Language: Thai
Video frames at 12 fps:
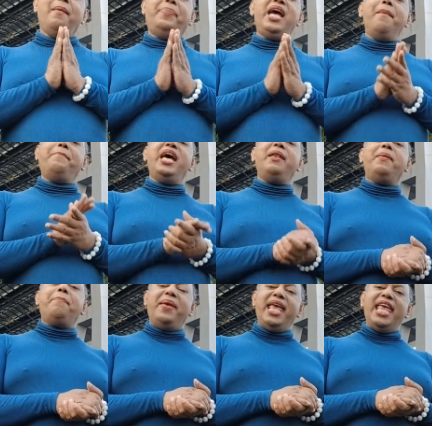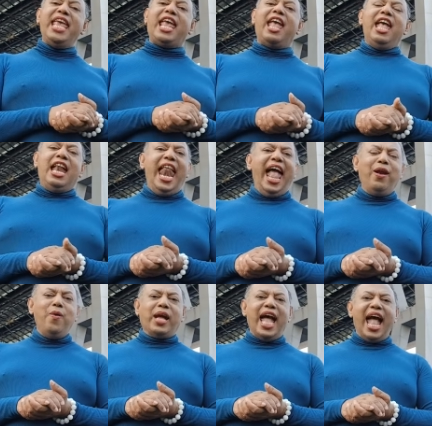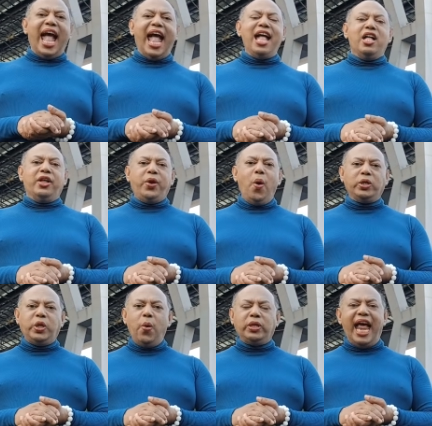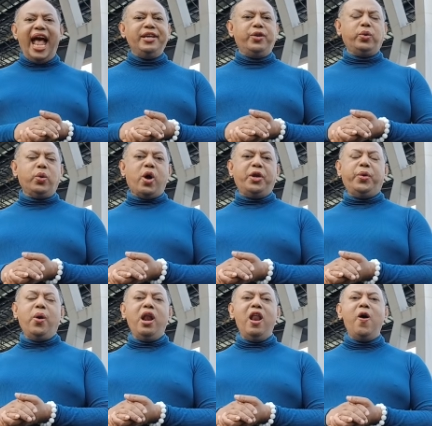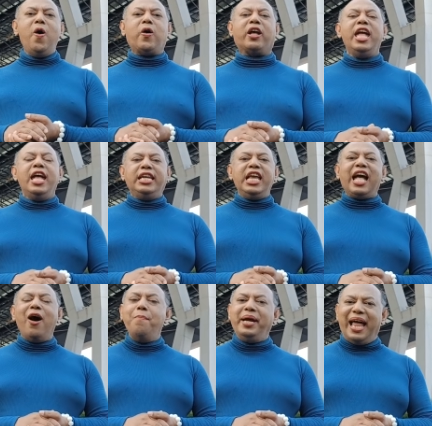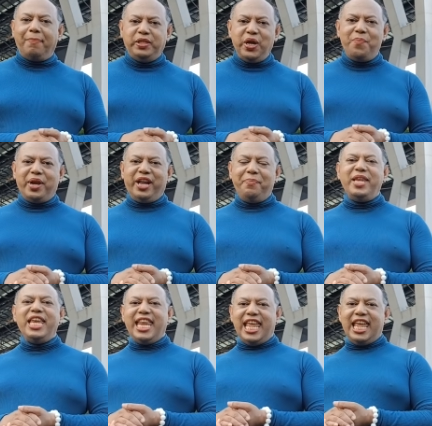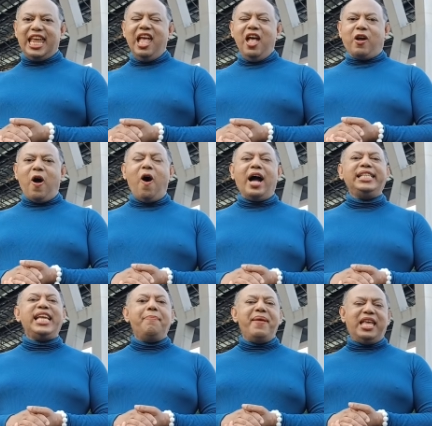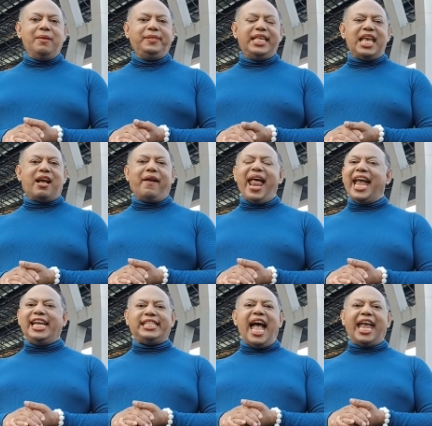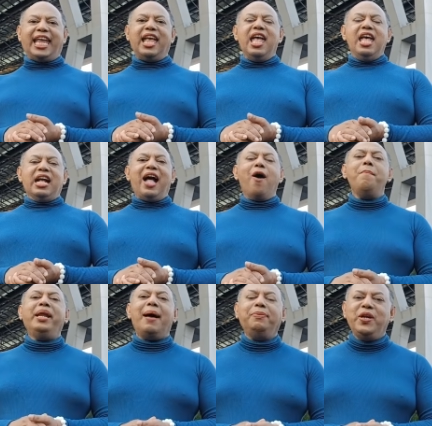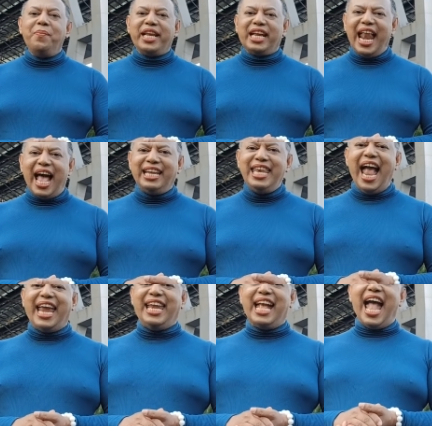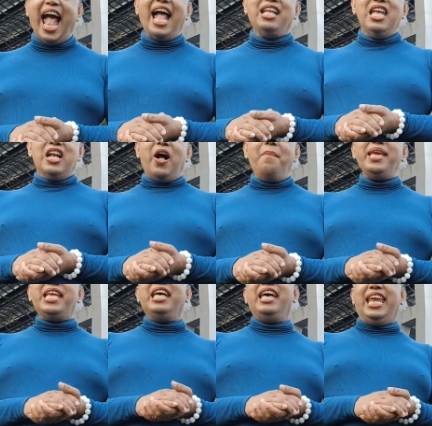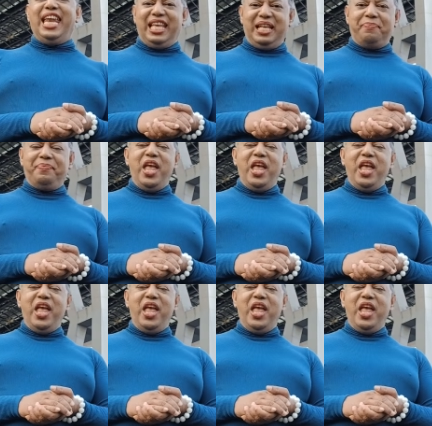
พื่อนเพื่อนพี่พี่และลูกค้าทุกทุกท่านทุกคนทั่วโลกที่เข้ามารับชมคลิปดีๆ ของอาจารย์เดยิปซีใครใจ เข้ามารับชมกันครั้งใดนะคะ ก็ไม่เคยลืม